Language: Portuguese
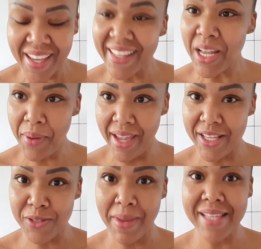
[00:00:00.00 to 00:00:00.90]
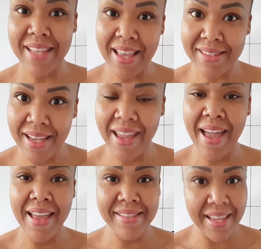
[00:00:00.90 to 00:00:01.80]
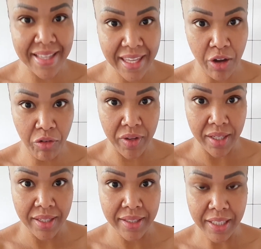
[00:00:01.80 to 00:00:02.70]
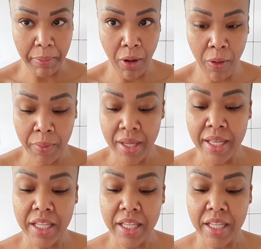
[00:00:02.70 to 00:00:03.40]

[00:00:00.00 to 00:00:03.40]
Então é isso, mas essa é a receita que eu vi, tá bom?